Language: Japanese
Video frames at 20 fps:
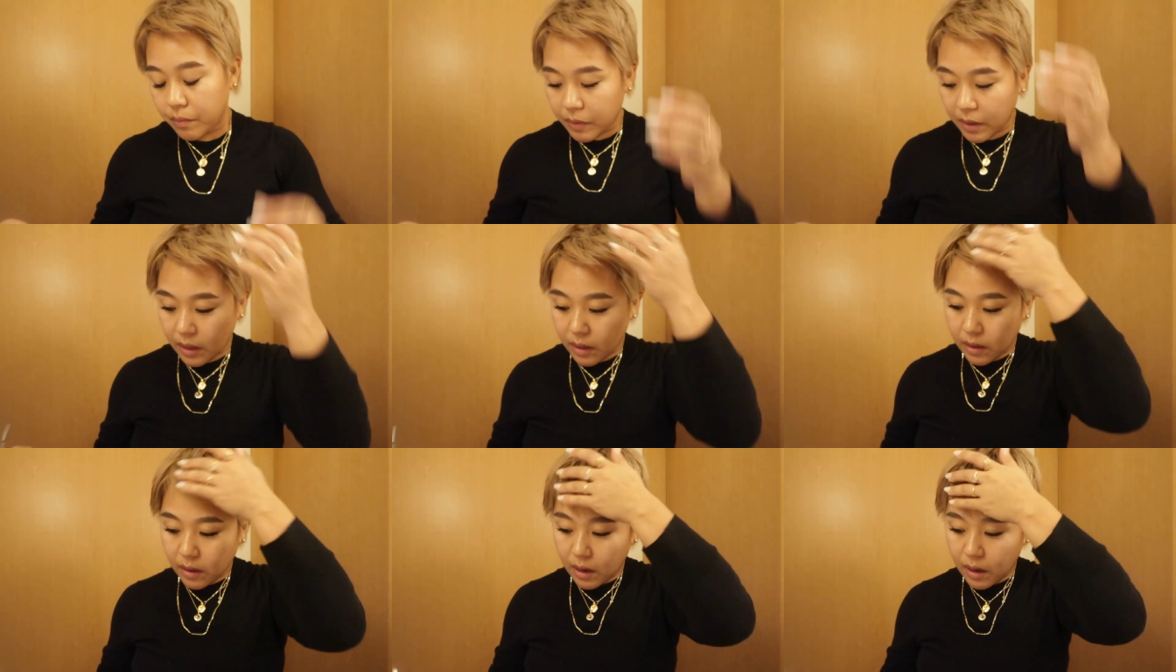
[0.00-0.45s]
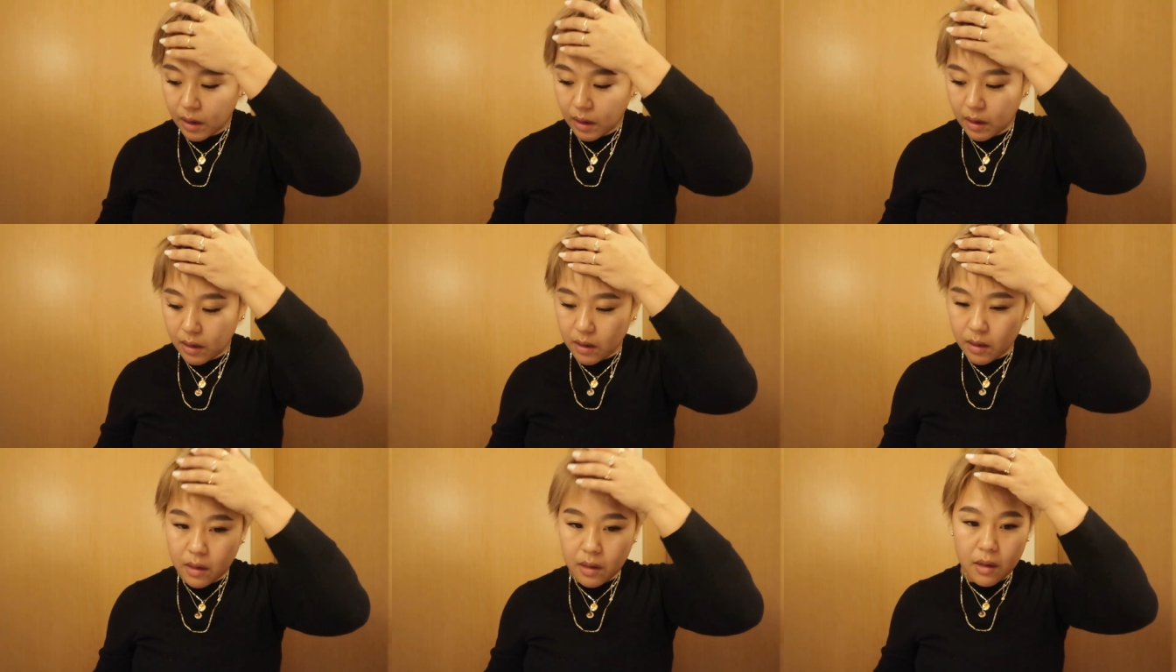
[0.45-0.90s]
なん
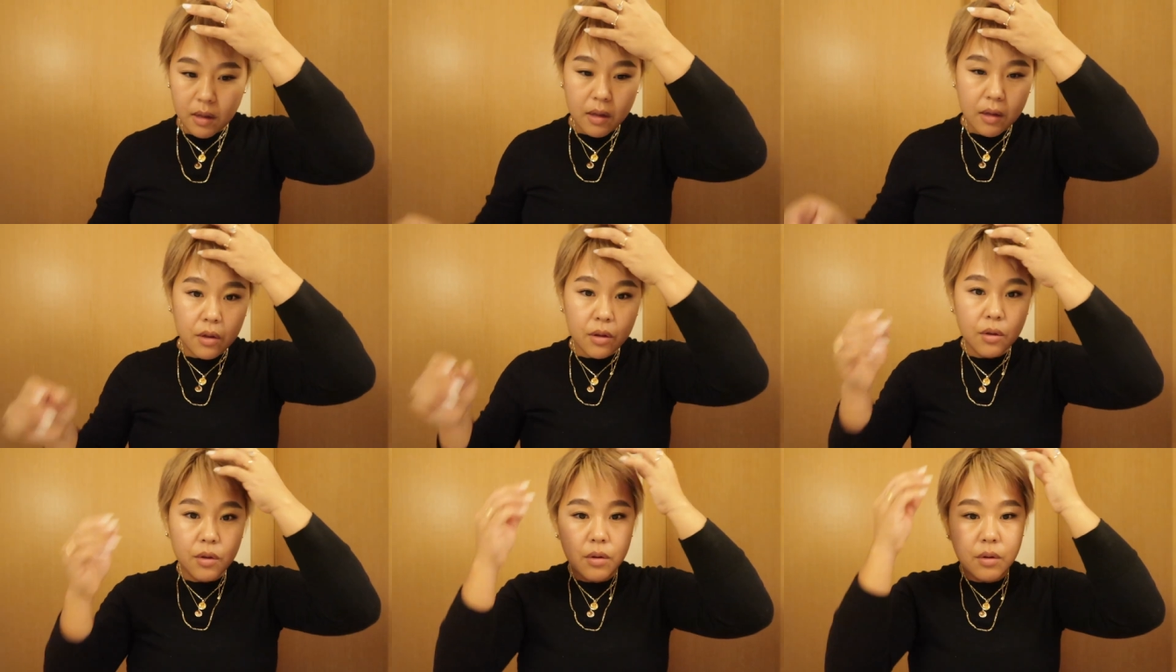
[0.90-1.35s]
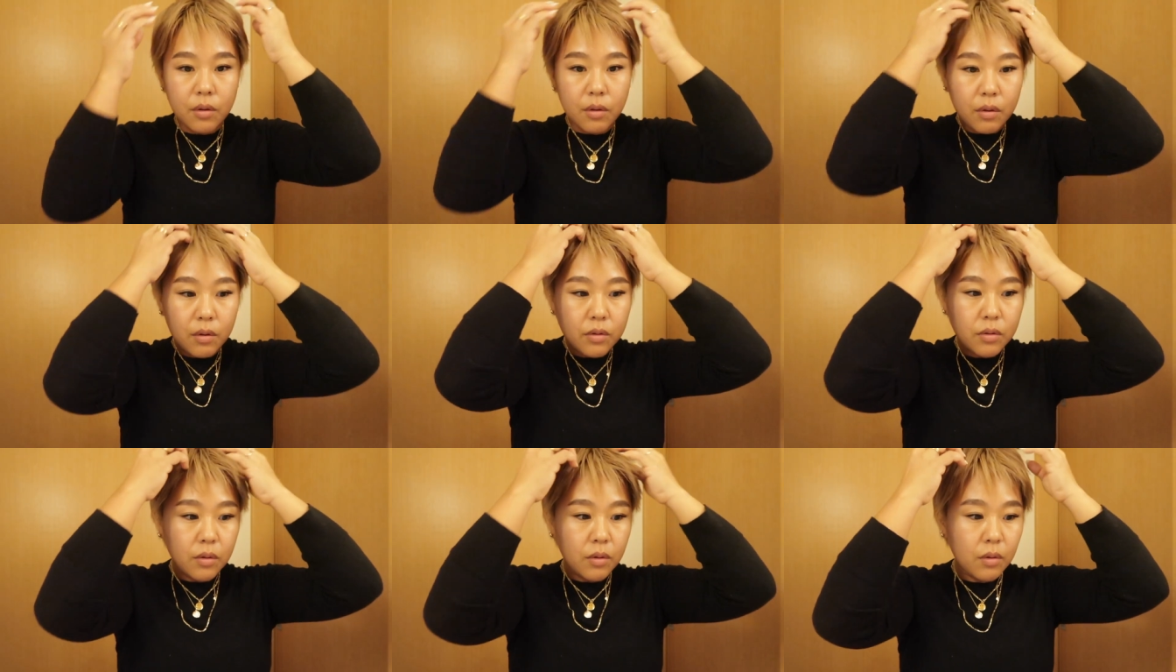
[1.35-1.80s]
か
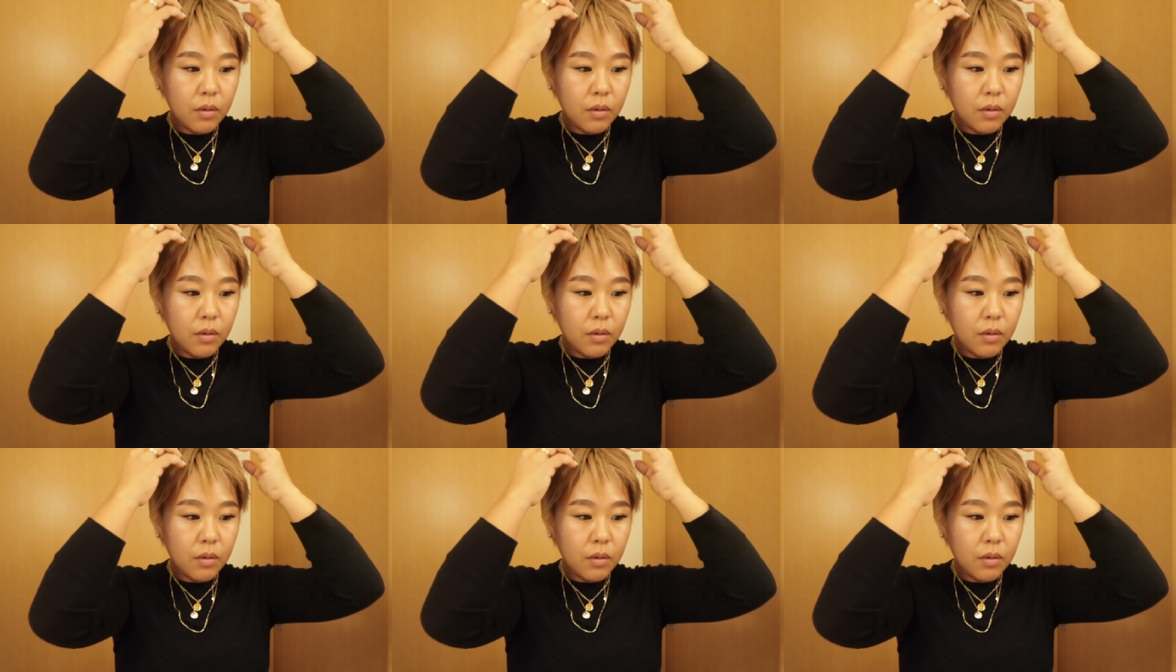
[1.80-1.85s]
そ